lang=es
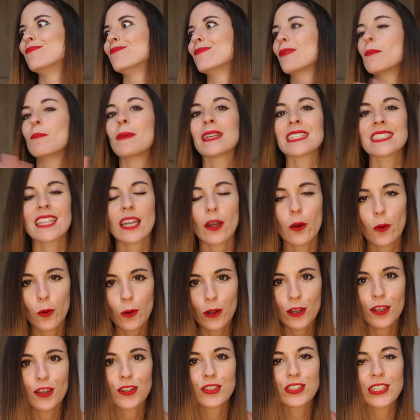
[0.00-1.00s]
Mes de
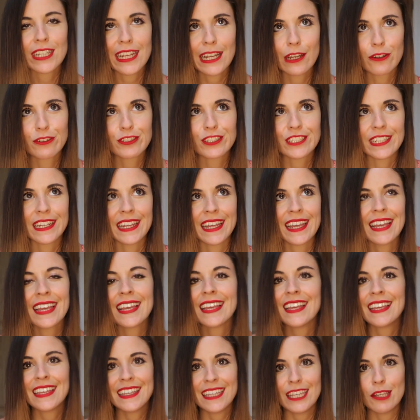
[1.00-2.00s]
julio, sí lo sé.